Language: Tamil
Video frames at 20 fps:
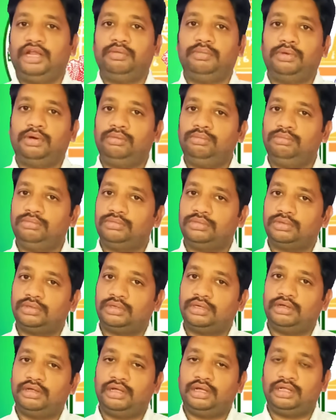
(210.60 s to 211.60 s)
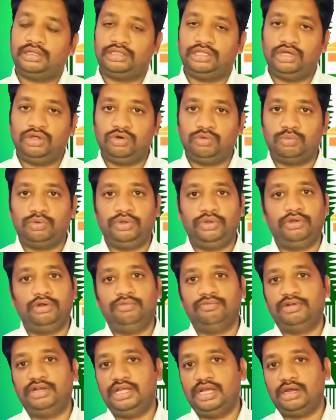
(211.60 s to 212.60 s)
நடைபெறும் தேர்வு
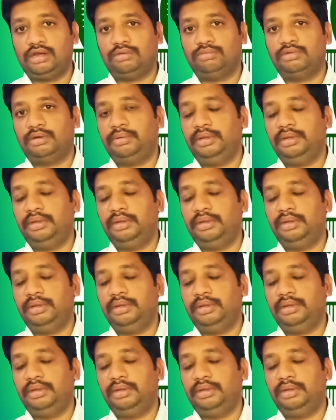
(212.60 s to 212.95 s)
முடிவுகளும் வெளியாகும்